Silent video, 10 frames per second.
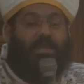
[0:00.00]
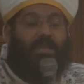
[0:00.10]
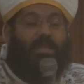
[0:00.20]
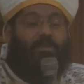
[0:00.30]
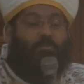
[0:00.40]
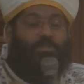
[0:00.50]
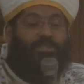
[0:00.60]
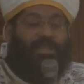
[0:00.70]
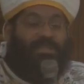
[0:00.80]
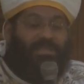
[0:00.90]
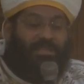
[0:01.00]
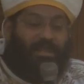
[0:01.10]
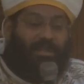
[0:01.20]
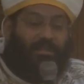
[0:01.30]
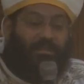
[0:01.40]

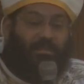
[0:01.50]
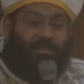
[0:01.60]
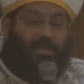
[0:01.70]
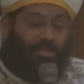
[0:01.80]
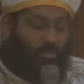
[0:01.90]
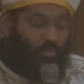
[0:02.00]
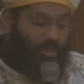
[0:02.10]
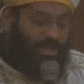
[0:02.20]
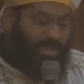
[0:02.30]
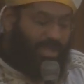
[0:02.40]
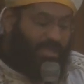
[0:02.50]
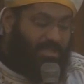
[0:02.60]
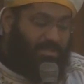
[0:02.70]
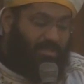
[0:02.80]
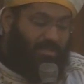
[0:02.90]
المستنيره يكون لينا
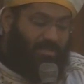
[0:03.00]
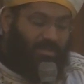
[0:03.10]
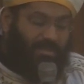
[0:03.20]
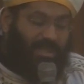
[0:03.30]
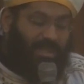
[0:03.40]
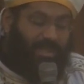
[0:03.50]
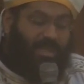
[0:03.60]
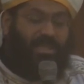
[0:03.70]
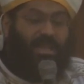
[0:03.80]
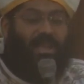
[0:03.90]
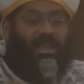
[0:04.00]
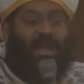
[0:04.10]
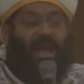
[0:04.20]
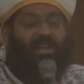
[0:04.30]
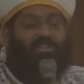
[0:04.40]
استناره داخليه
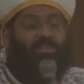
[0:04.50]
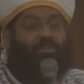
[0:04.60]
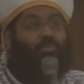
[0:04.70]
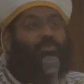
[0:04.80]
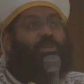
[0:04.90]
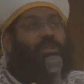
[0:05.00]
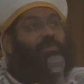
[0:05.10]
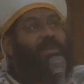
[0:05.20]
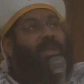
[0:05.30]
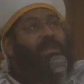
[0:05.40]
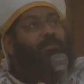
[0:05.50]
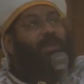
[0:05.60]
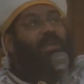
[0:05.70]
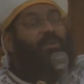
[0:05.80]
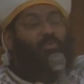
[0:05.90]
عشان ندرك بيها
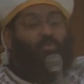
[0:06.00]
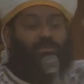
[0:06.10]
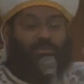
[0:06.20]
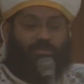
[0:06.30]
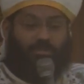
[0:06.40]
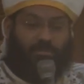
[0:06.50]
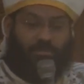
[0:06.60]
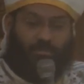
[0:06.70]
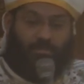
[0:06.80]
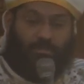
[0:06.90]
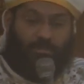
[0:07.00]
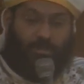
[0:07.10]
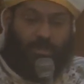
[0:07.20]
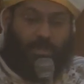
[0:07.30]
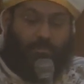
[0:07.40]
الملكوت
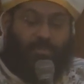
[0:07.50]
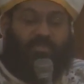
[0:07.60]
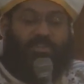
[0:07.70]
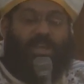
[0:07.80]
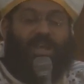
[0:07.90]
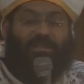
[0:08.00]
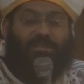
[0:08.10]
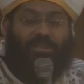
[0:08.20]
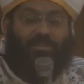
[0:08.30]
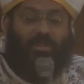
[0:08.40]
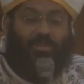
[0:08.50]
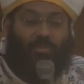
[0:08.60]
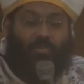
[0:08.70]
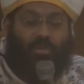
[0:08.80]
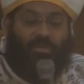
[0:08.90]
مفيش حد يقدر
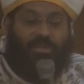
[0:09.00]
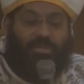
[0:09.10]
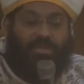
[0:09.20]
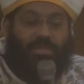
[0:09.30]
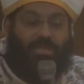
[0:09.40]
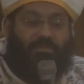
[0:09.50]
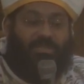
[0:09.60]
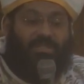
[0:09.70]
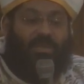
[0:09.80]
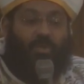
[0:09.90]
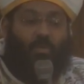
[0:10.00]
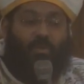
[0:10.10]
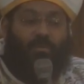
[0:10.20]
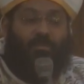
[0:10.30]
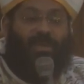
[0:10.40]
يقول ان السيد المسيح هو
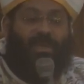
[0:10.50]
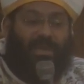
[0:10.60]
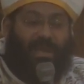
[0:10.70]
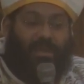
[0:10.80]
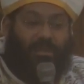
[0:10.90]
رب الا